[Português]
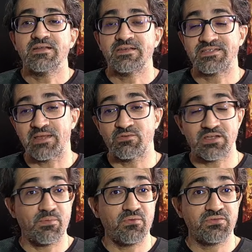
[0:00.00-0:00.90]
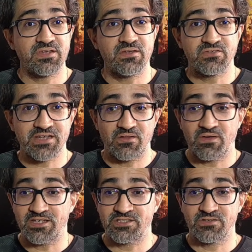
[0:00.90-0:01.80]
e sabe usar ponteiros e
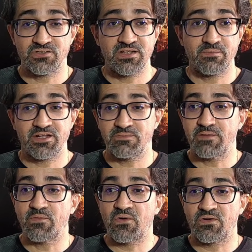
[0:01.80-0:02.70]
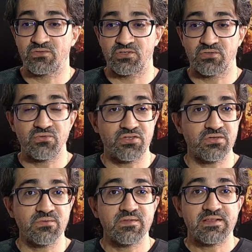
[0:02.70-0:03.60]
alocação dinâmica de memória usando o
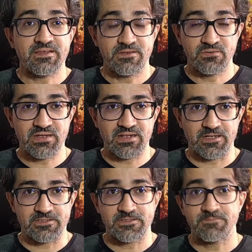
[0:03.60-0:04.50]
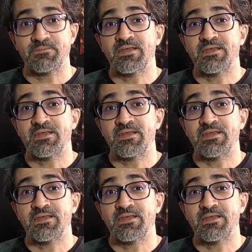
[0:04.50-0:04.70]
new e o delete.